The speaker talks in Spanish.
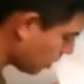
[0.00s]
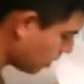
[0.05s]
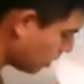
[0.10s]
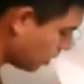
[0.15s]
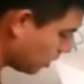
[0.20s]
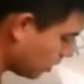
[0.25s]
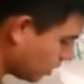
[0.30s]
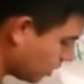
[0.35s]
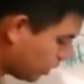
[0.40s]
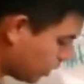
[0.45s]

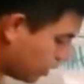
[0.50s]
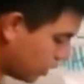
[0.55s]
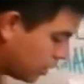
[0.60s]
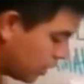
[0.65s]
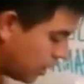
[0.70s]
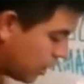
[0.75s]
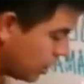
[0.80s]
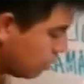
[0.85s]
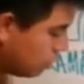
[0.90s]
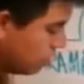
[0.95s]
Eh, en
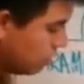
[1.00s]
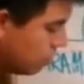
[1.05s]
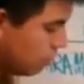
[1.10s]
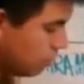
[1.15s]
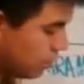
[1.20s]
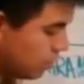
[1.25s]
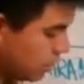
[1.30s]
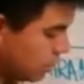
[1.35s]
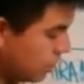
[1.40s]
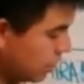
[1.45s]
este caso
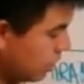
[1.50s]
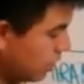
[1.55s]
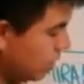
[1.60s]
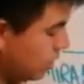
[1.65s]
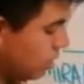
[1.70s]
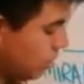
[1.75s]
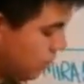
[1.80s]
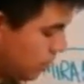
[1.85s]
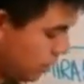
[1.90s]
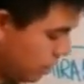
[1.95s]
yo
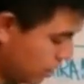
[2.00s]
este,